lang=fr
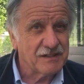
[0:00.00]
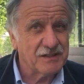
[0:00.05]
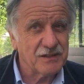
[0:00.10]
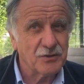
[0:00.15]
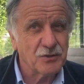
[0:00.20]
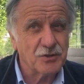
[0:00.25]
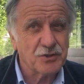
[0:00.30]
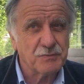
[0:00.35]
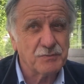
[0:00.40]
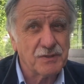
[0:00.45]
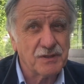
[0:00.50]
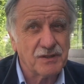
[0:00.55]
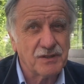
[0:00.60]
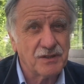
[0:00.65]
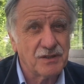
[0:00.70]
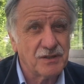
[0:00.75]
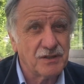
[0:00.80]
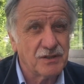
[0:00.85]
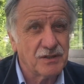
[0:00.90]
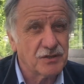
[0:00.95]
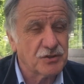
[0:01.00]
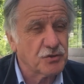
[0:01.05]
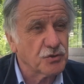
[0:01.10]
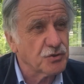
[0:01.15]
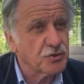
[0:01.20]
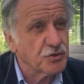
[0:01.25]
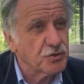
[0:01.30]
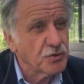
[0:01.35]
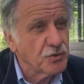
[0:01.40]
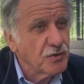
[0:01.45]
des logements euh,
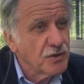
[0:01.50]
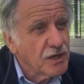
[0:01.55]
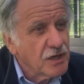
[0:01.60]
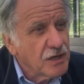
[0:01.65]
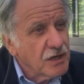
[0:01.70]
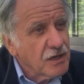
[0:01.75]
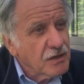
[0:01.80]
sociaux,